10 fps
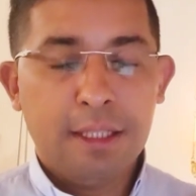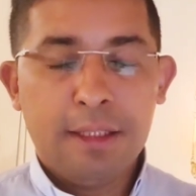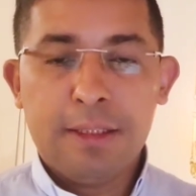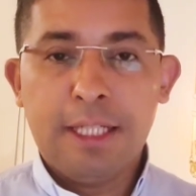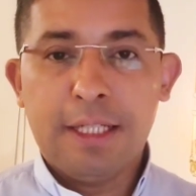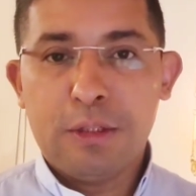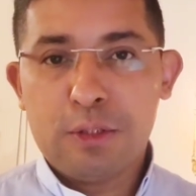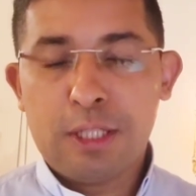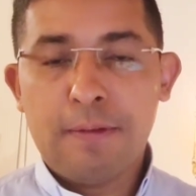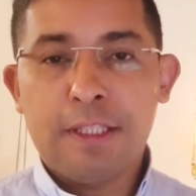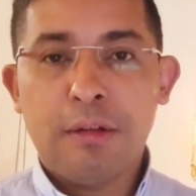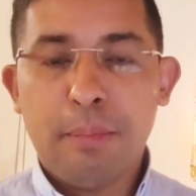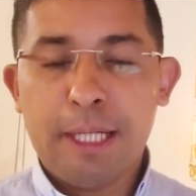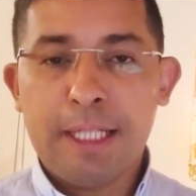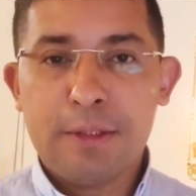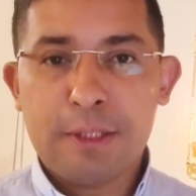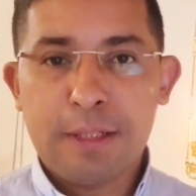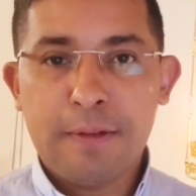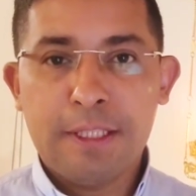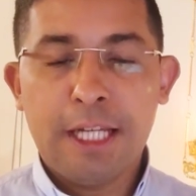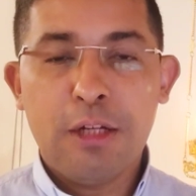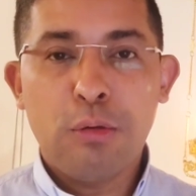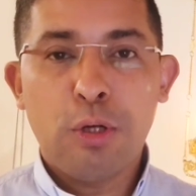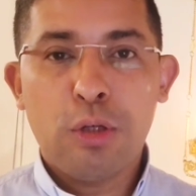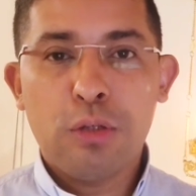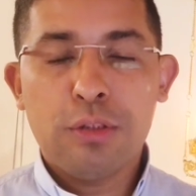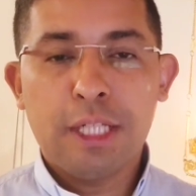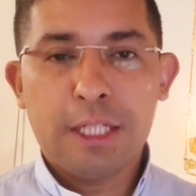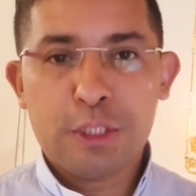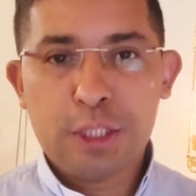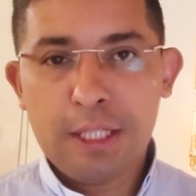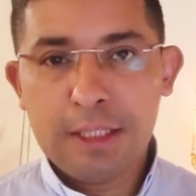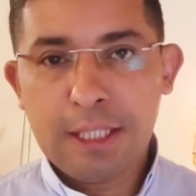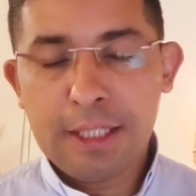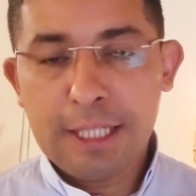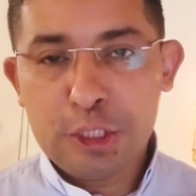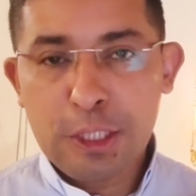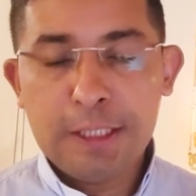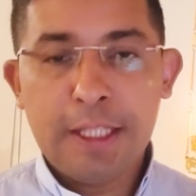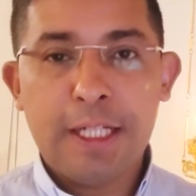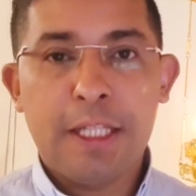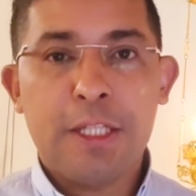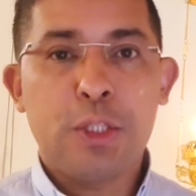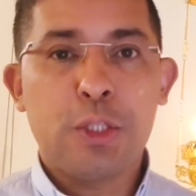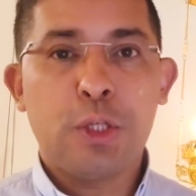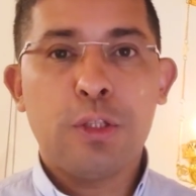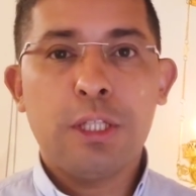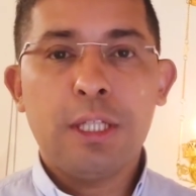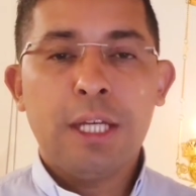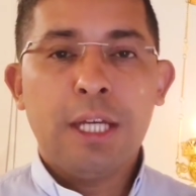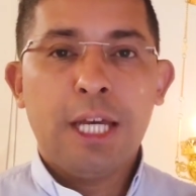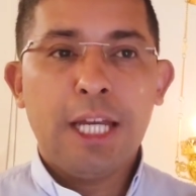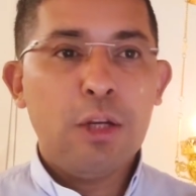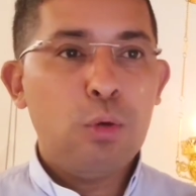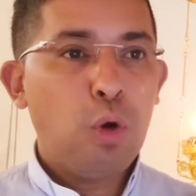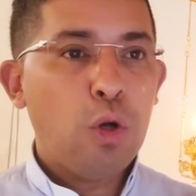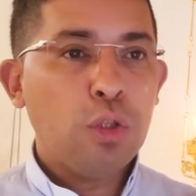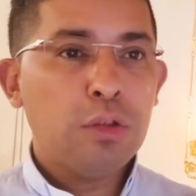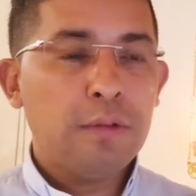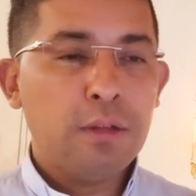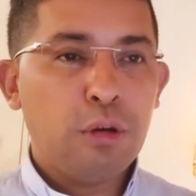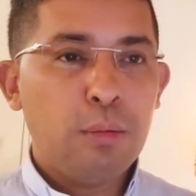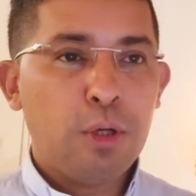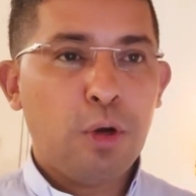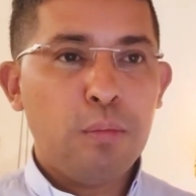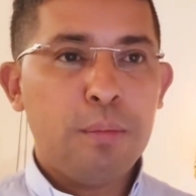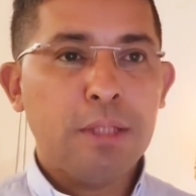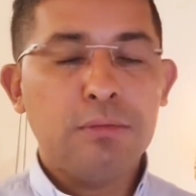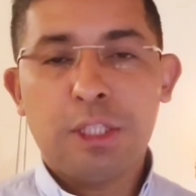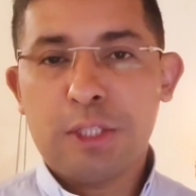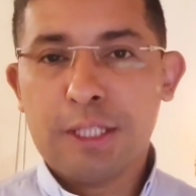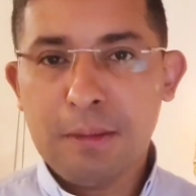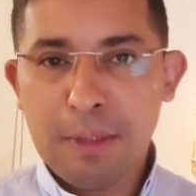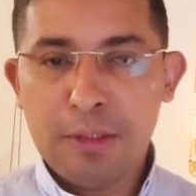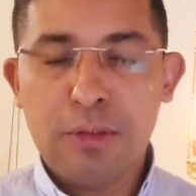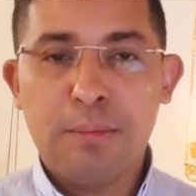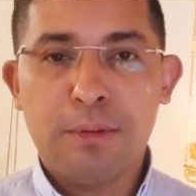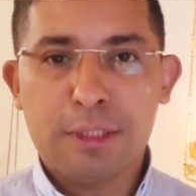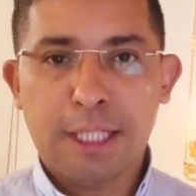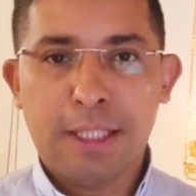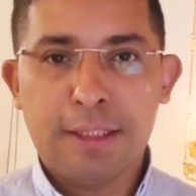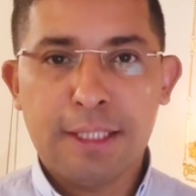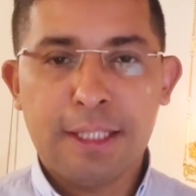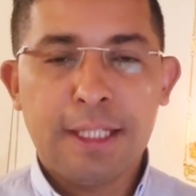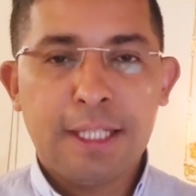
nella nostra vita o per la nostra vita, è il luogo della scelta, delle scelte, delle decisioni, è il luogo dove l'uomo compie un discernimento importante